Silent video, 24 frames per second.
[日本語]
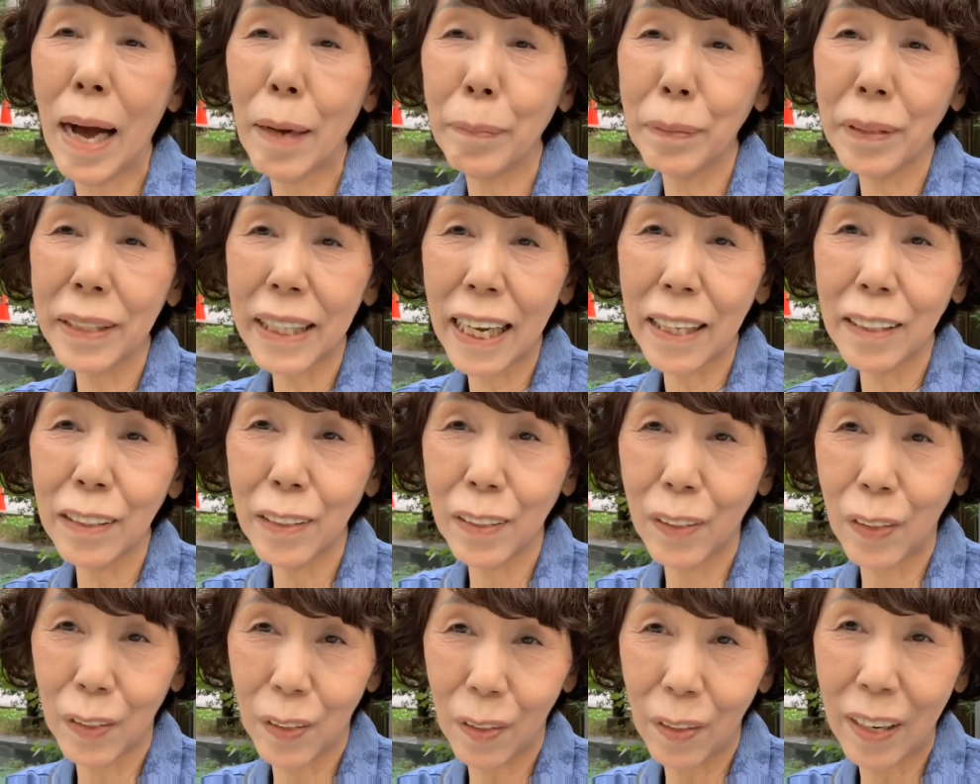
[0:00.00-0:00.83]
省ける
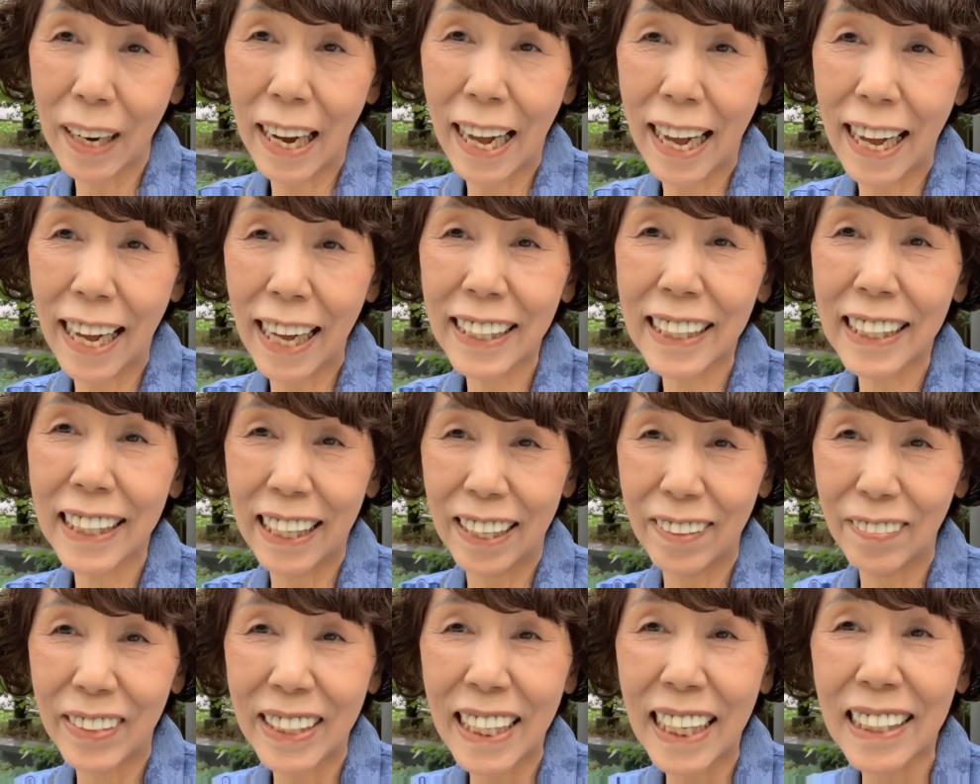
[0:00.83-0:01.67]
ことがあっ
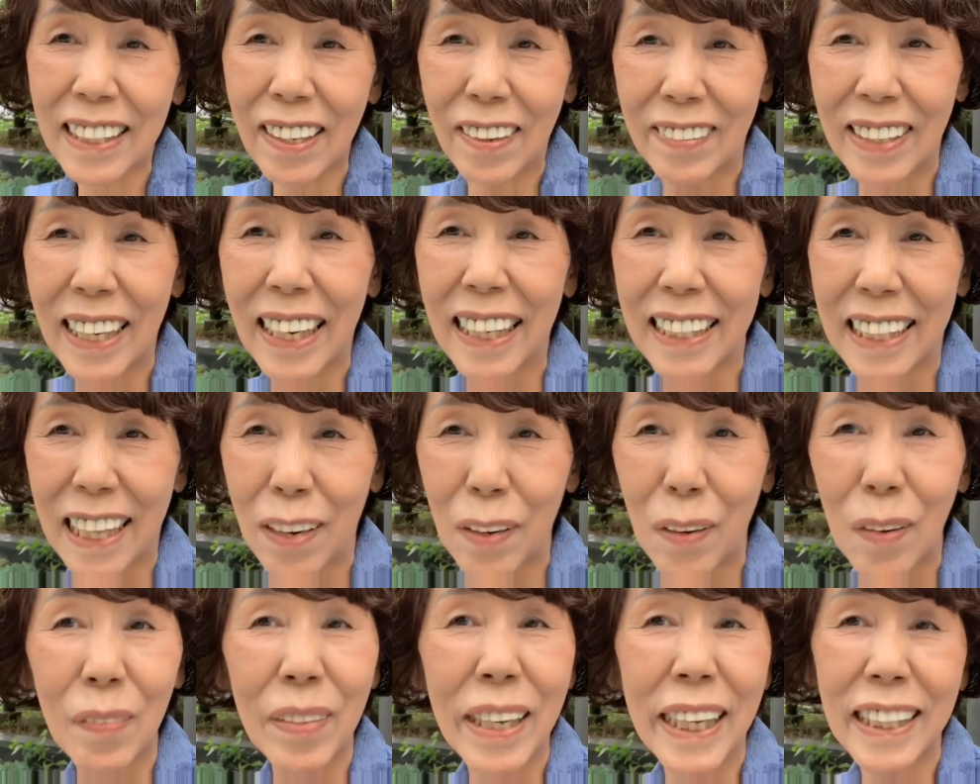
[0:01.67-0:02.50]
たら皆様方
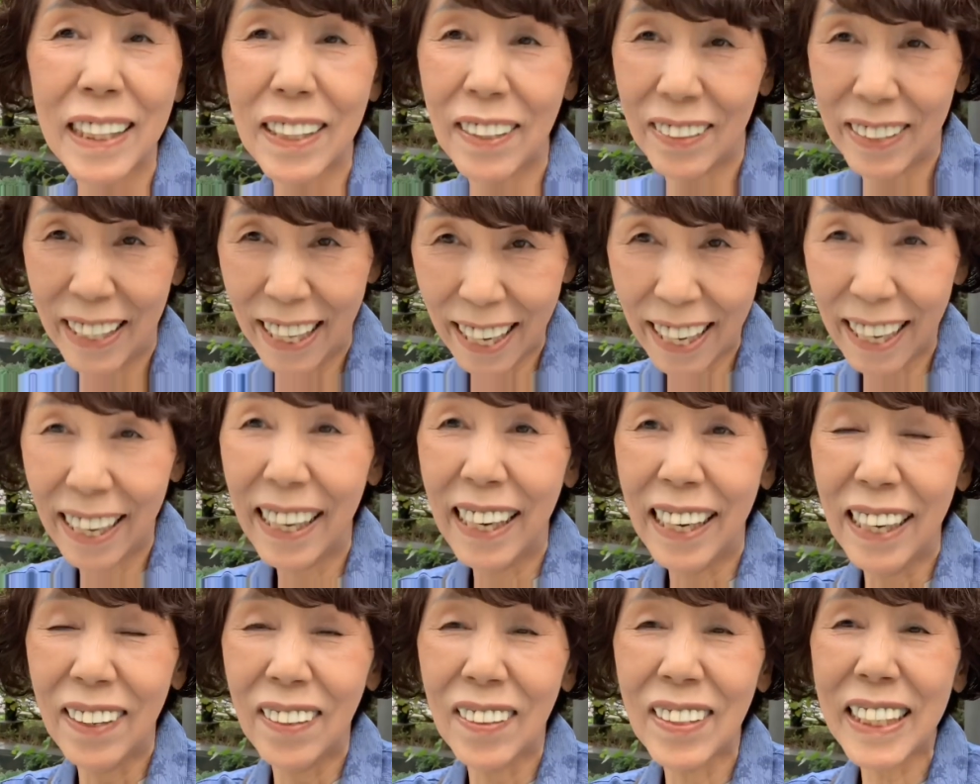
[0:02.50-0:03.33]
コメントで
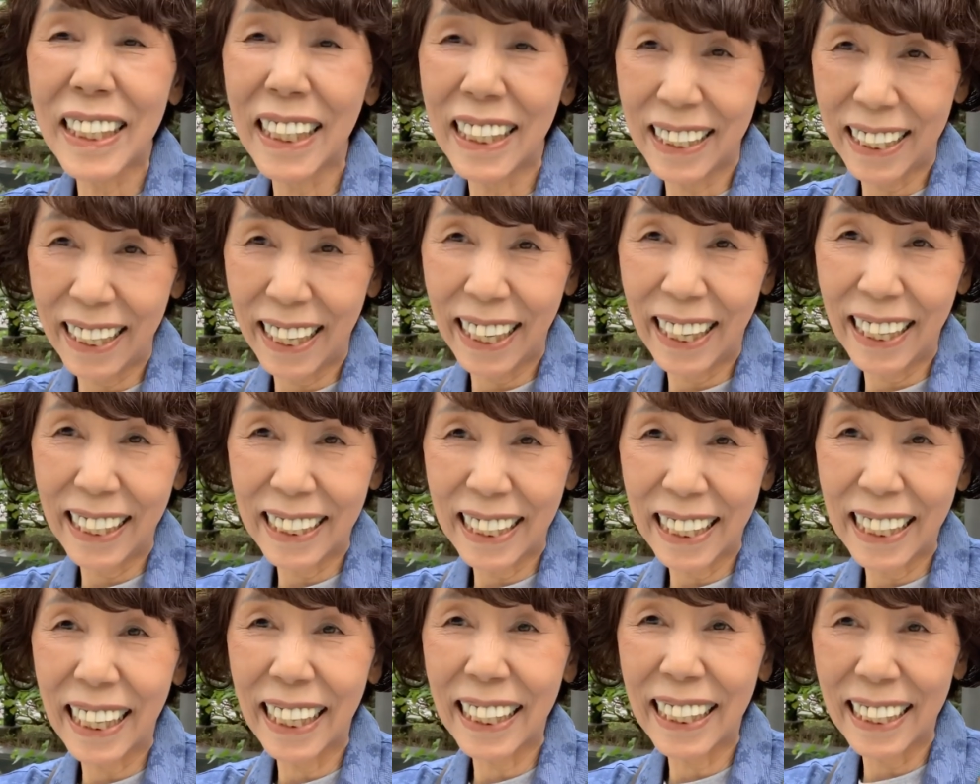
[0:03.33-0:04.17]
教えてい
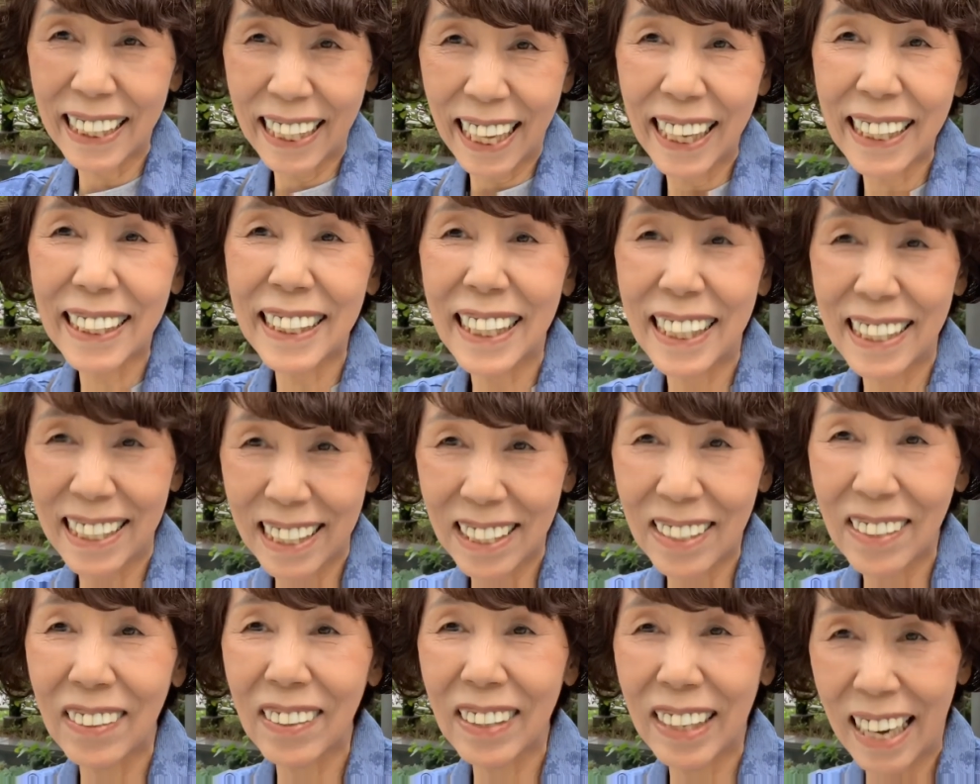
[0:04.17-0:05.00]
ただけないで
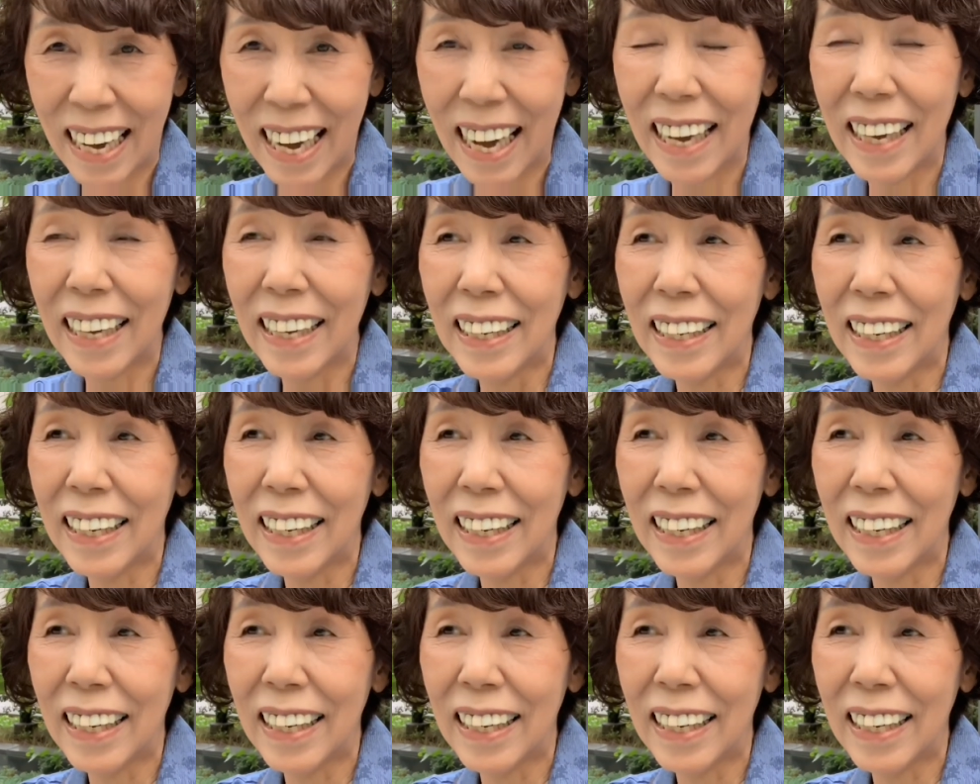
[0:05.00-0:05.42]
しょうか。